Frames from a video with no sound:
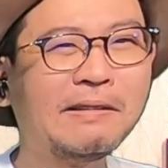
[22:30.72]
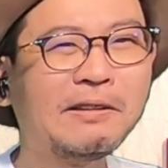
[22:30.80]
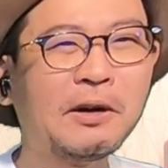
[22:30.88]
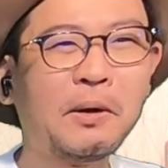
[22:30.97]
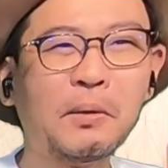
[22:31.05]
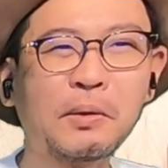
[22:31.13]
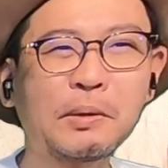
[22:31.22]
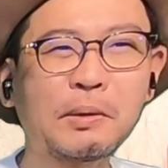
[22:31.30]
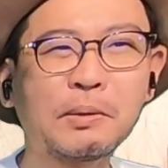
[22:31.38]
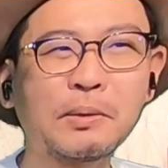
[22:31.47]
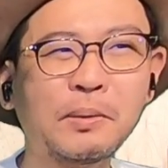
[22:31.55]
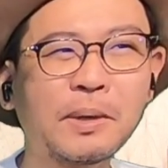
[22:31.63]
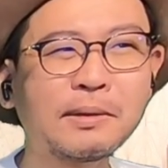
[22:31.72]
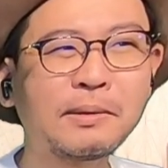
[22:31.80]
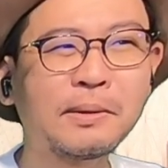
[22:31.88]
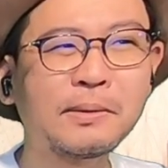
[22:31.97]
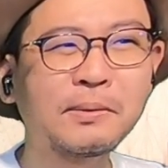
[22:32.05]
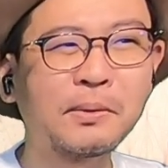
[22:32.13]
いや、俺だって終わっ
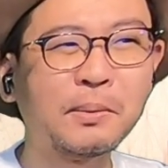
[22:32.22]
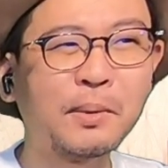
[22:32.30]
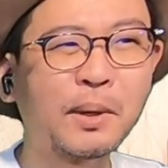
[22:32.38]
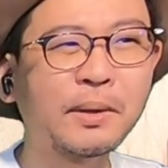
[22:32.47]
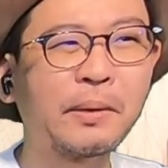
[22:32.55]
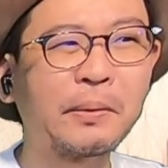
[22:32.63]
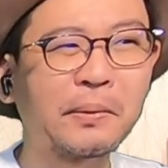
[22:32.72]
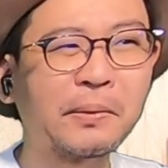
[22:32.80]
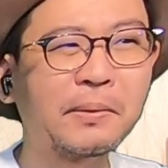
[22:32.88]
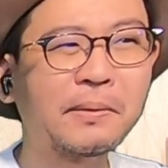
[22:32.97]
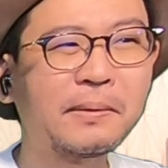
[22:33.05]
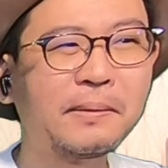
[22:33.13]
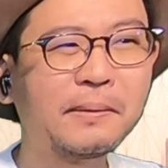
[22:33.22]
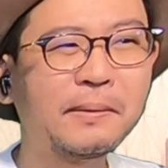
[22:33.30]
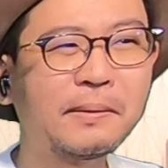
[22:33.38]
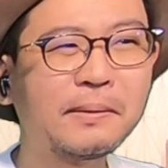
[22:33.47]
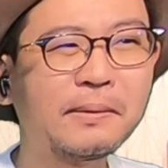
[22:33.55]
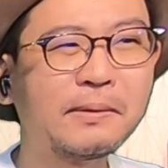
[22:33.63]
てると思わないよ。
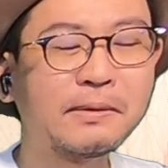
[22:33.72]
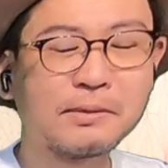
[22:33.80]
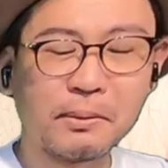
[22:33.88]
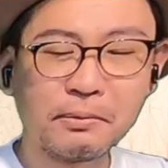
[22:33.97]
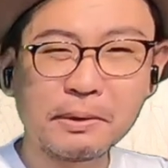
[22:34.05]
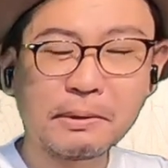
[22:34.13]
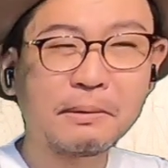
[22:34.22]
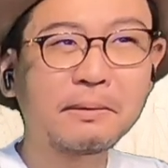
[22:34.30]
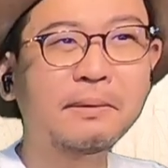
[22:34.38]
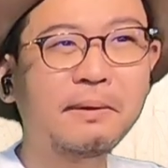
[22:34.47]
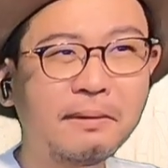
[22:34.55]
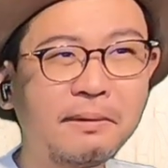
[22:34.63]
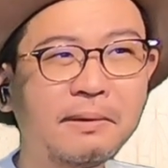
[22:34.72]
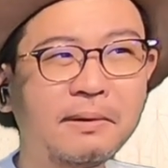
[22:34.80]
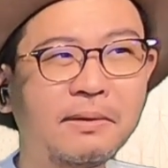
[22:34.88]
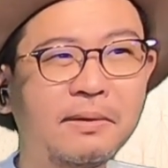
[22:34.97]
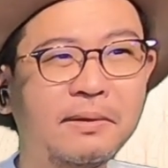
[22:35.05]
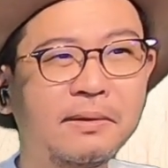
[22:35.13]
え、そんな経った
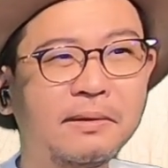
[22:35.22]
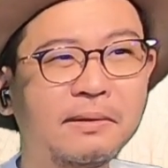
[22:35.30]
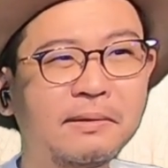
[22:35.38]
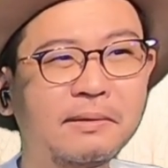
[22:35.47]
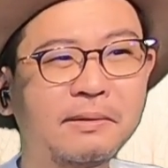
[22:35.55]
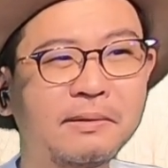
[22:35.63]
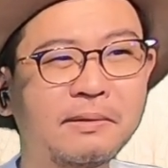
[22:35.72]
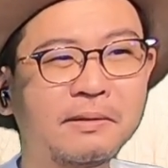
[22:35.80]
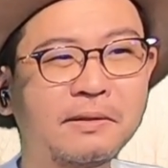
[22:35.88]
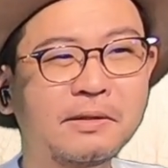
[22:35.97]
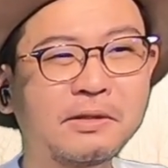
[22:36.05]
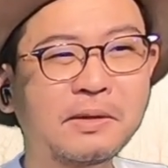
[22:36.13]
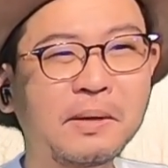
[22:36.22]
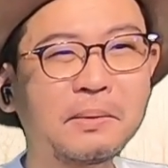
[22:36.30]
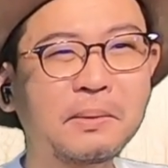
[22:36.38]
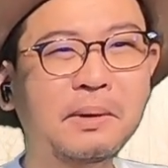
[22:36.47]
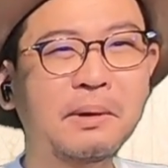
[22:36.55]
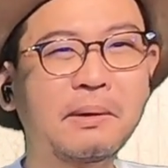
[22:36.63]
え、時間
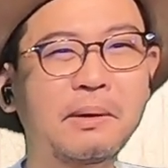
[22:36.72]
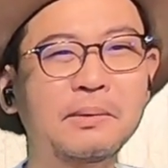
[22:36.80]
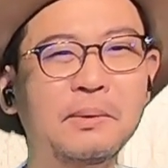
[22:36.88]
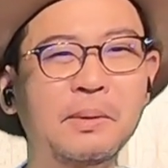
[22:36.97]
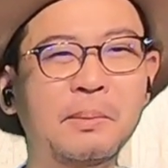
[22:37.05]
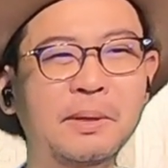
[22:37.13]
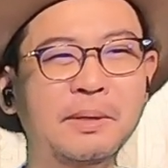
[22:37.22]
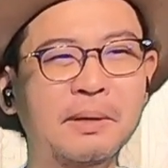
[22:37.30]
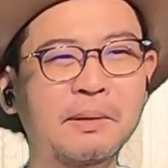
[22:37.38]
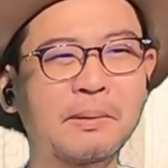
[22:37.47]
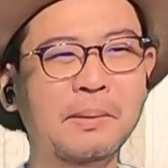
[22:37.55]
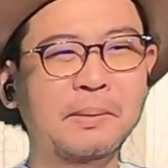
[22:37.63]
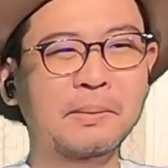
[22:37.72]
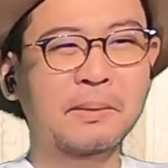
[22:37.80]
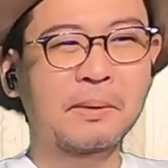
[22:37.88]
の感覚俺まだなんだけど